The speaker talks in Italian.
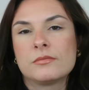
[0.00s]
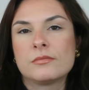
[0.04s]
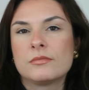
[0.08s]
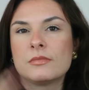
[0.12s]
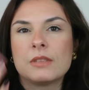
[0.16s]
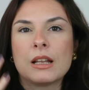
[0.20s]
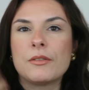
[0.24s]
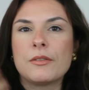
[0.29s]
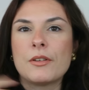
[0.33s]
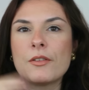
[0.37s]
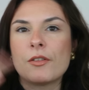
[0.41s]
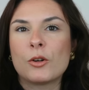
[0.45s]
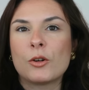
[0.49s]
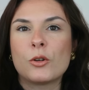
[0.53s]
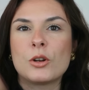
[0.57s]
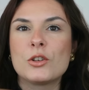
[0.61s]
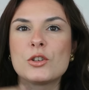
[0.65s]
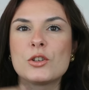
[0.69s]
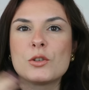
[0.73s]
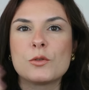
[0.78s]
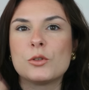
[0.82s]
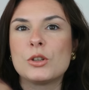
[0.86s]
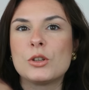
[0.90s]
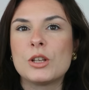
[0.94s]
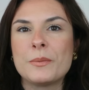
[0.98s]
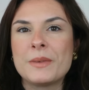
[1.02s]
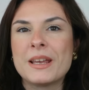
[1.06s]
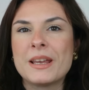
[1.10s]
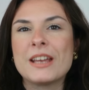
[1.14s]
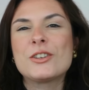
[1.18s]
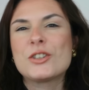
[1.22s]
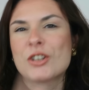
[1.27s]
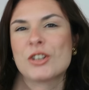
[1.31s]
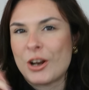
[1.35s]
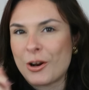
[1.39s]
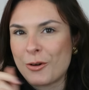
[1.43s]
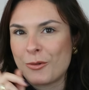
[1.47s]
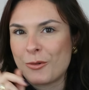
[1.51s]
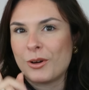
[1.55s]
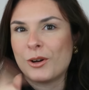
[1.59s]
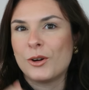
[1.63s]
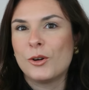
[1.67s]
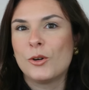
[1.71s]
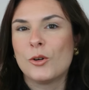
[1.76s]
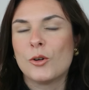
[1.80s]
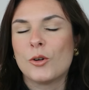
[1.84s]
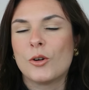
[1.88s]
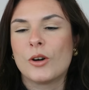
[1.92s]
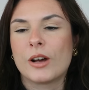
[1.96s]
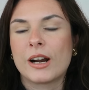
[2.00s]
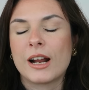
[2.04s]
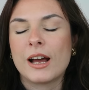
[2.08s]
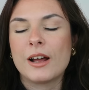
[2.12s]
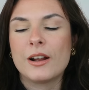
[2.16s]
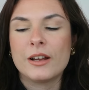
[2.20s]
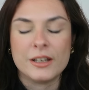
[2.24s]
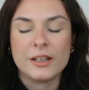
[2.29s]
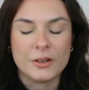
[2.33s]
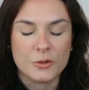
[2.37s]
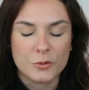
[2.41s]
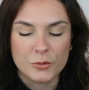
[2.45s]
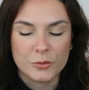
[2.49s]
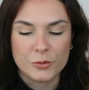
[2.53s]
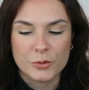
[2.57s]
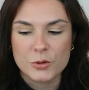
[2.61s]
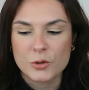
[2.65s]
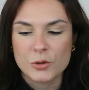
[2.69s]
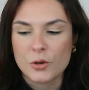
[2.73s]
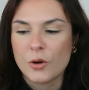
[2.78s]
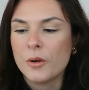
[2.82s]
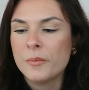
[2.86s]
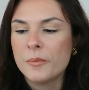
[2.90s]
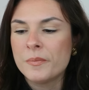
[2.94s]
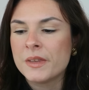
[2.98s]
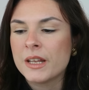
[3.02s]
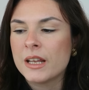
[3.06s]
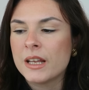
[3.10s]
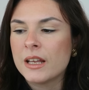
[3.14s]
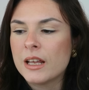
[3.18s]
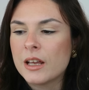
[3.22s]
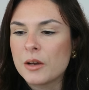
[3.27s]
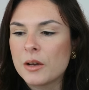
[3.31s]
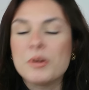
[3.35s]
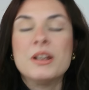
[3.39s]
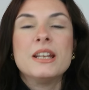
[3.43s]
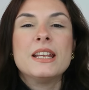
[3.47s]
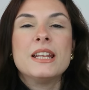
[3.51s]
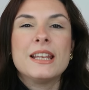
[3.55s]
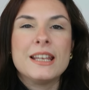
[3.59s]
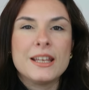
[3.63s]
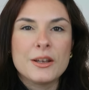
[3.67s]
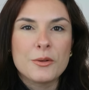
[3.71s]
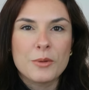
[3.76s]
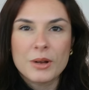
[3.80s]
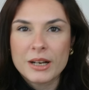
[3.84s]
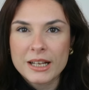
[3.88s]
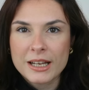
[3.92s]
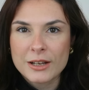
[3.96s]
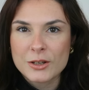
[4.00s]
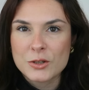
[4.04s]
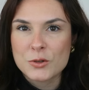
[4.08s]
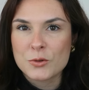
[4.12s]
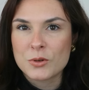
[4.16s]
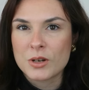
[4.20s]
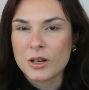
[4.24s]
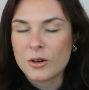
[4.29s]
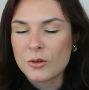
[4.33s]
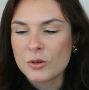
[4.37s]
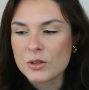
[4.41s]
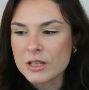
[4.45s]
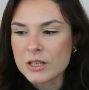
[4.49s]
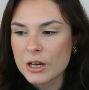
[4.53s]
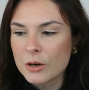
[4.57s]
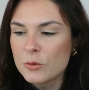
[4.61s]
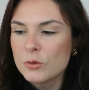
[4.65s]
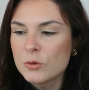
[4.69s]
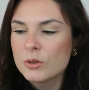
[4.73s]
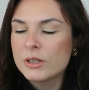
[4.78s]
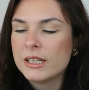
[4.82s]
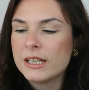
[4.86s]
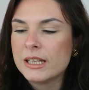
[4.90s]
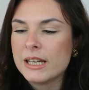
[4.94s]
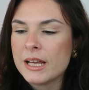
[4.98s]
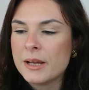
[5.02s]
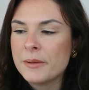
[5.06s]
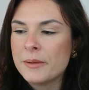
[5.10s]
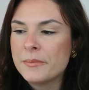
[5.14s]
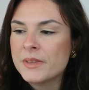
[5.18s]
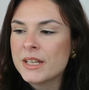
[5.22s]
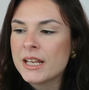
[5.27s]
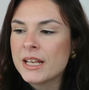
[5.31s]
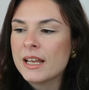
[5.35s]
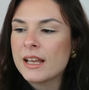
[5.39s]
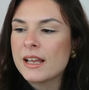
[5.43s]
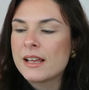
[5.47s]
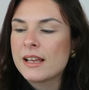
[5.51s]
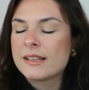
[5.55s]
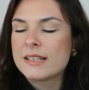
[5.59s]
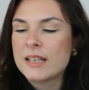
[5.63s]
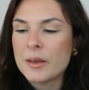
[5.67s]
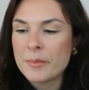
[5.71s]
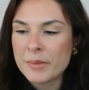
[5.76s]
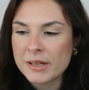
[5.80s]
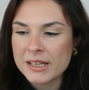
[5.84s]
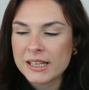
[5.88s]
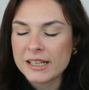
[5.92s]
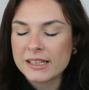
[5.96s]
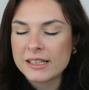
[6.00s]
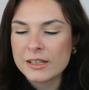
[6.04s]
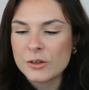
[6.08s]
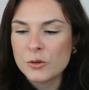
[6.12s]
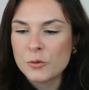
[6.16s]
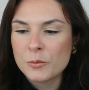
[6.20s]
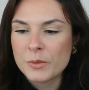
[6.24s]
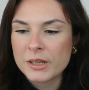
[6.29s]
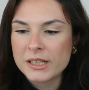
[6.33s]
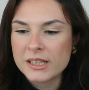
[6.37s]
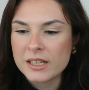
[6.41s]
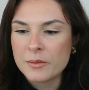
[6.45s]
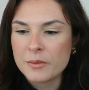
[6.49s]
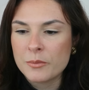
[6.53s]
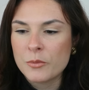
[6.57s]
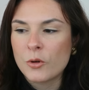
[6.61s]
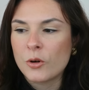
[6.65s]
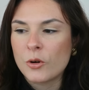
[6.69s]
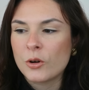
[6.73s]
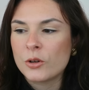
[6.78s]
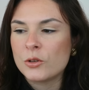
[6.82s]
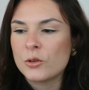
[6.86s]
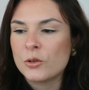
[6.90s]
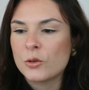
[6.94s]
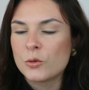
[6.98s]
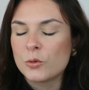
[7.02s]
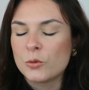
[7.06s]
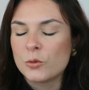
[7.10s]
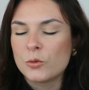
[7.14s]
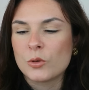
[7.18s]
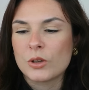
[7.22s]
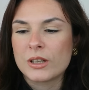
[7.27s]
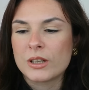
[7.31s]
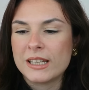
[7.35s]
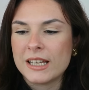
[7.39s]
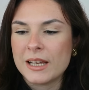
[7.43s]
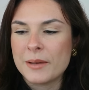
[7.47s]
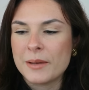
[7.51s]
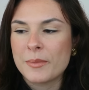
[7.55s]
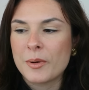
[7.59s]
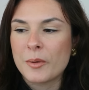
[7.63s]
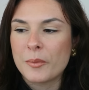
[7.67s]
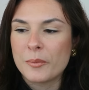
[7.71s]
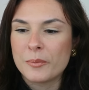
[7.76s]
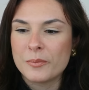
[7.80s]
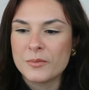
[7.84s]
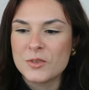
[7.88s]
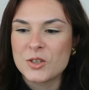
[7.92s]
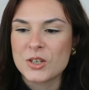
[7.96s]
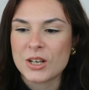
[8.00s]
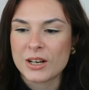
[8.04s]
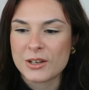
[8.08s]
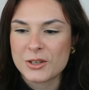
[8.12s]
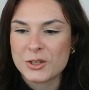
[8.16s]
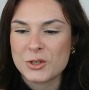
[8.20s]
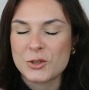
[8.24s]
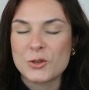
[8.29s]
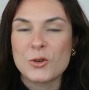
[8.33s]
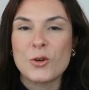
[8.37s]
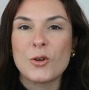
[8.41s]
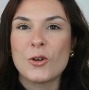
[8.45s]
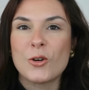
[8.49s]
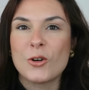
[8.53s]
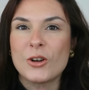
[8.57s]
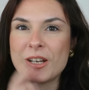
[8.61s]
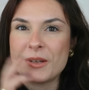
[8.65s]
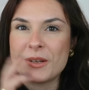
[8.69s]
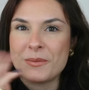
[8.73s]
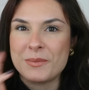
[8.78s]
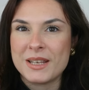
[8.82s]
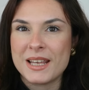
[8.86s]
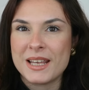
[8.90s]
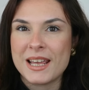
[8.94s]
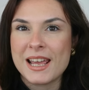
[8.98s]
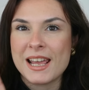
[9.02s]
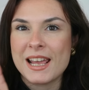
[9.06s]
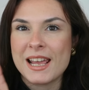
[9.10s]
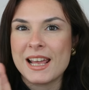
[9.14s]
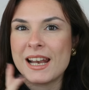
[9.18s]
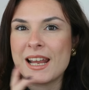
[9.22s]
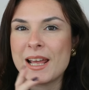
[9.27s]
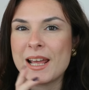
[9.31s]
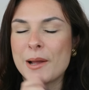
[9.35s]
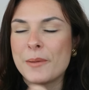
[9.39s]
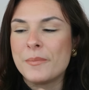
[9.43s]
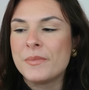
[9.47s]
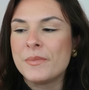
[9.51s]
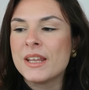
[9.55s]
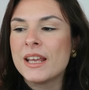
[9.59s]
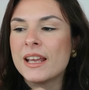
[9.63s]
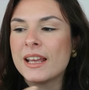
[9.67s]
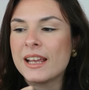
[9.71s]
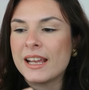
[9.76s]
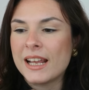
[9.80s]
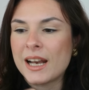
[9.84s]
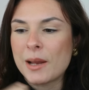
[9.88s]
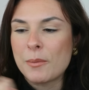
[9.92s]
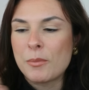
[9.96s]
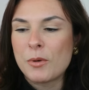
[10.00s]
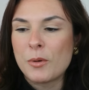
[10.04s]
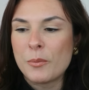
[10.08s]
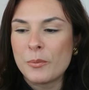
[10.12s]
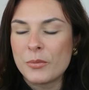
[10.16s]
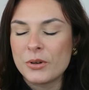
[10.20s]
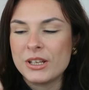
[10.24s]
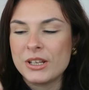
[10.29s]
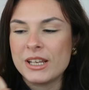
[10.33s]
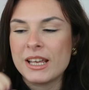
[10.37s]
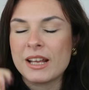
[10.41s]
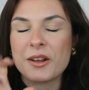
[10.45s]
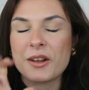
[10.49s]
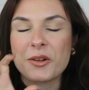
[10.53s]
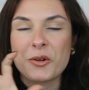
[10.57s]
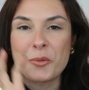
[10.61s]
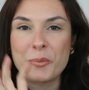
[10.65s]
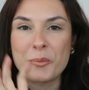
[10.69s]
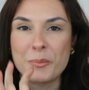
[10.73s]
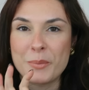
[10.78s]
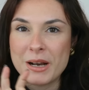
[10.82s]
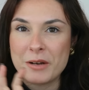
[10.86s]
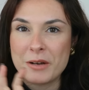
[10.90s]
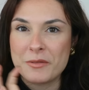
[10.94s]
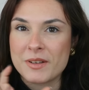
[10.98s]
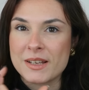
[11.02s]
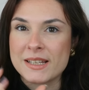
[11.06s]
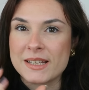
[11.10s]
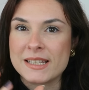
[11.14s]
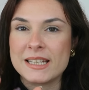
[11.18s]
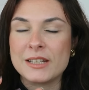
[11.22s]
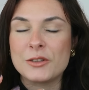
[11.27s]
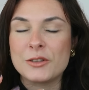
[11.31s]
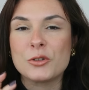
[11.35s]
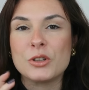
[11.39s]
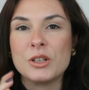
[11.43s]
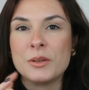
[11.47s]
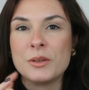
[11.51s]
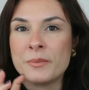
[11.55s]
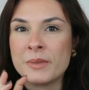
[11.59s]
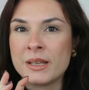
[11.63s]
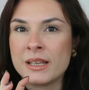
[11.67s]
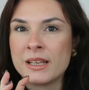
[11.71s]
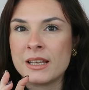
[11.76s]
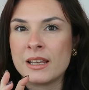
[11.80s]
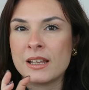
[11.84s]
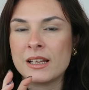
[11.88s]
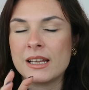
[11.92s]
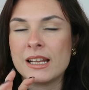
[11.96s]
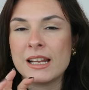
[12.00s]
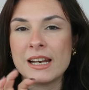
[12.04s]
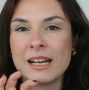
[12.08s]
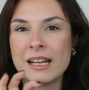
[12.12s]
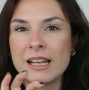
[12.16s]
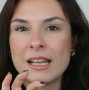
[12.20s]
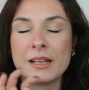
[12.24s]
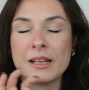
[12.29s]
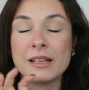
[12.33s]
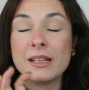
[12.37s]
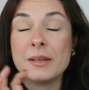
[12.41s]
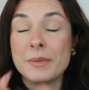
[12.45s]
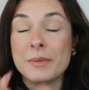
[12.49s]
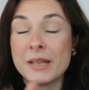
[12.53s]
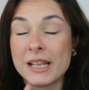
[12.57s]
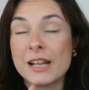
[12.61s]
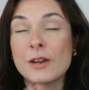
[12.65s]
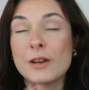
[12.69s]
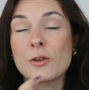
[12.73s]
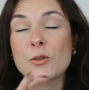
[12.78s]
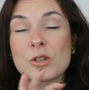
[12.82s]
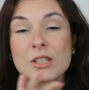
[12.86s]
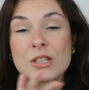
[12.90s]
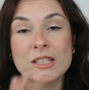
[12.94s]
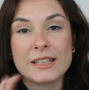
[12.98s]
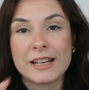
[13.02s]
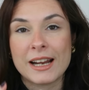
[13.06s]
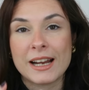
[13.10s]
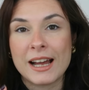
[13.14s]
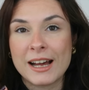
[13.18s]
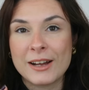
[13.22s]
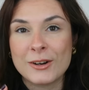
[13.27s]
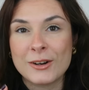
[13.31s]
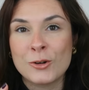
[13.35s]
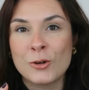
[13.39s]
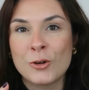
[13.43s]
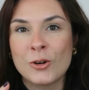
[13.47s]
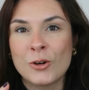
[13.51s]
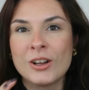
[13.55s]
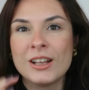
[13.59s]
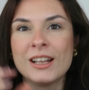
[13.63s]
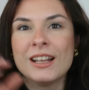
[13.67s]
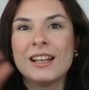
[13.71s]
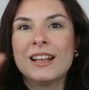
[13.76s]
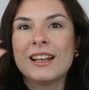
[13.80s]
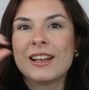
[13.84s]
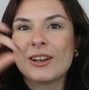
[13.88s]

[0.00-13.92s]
l'avevano ricevuto i miei, ce l'hanno ancora in uso, quindi in quel caso una cosa utile. Siamo andati ad un matrimonio tutto a tema, girasoli, miele e la bomboniera era un bel vasetto di miele, di miele nostrano